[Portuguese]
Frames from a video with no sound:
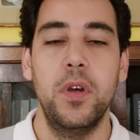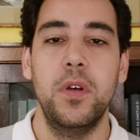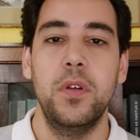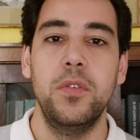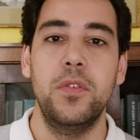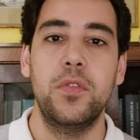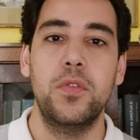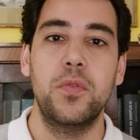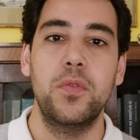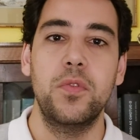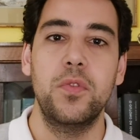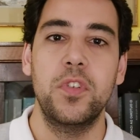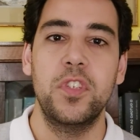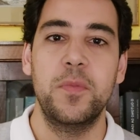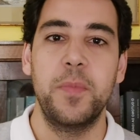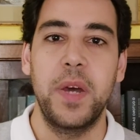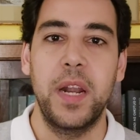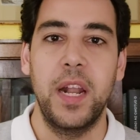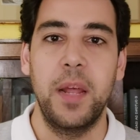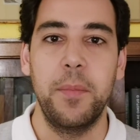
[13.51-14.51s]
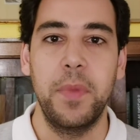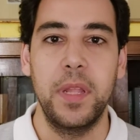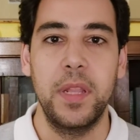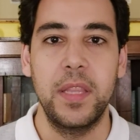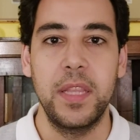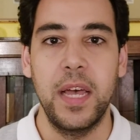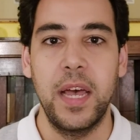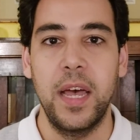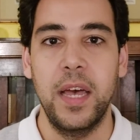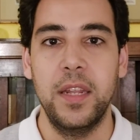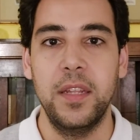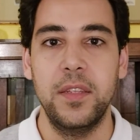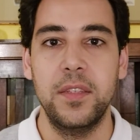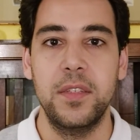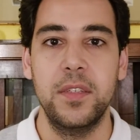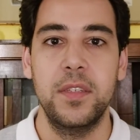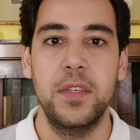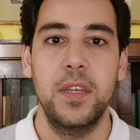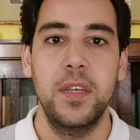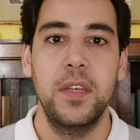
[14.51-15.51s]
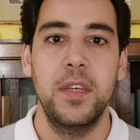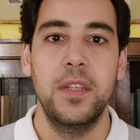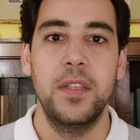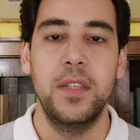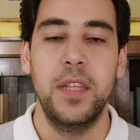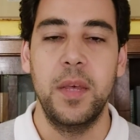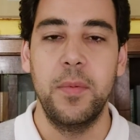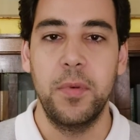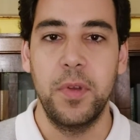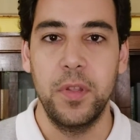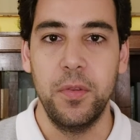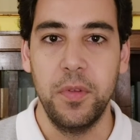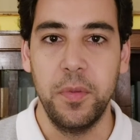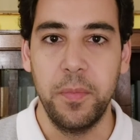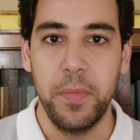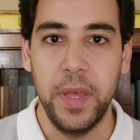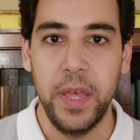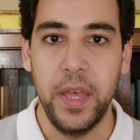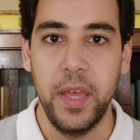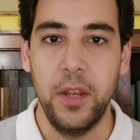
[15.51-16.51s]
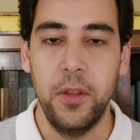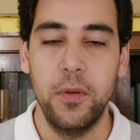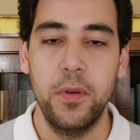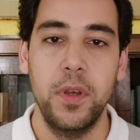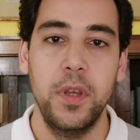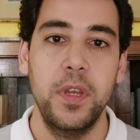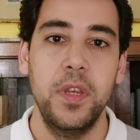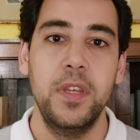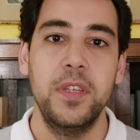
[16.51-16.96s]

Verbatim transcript: discussões parlamentares na época do Império,